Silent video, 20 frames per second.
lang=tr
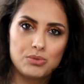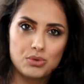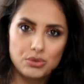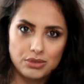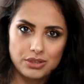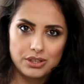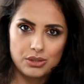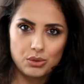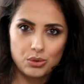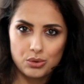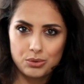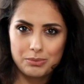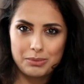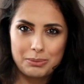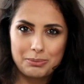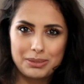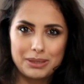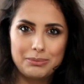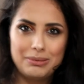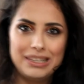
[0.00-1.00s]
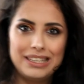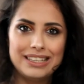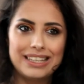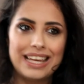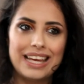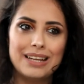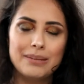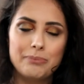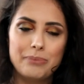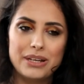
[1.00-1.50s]
sonrası yorum
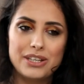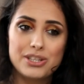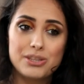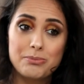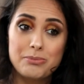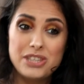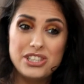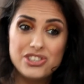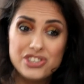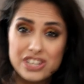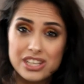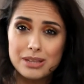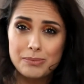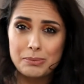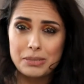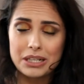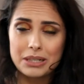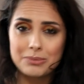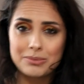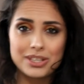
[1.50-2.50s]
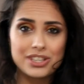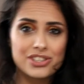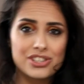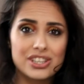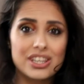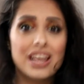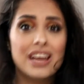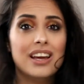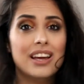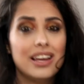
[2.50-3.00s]
yapılabilirken bence bir cilt bakımı
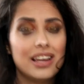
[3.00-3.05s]
için